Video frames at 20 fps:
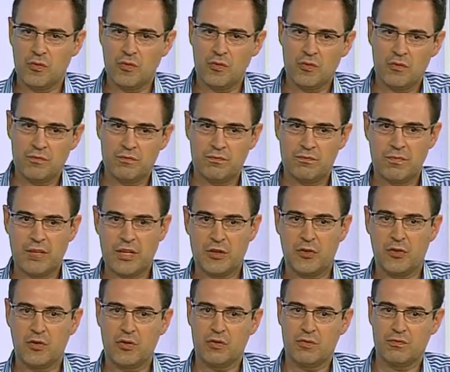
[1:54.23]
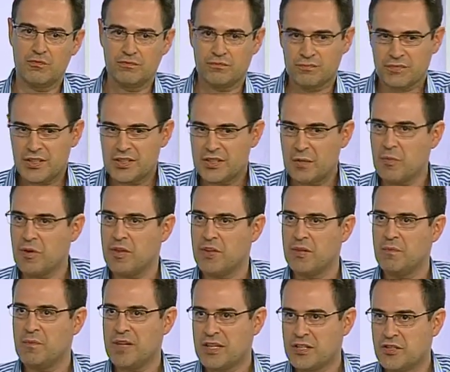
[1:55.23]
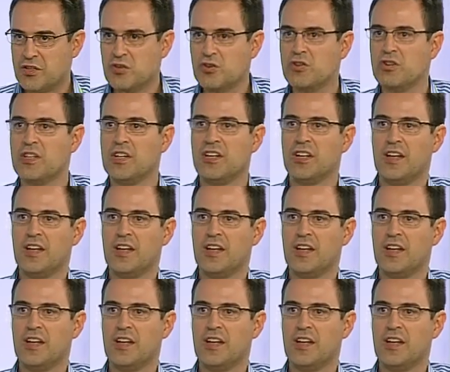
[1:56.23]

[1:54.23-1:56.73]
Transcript: un método, se puede decir, mixto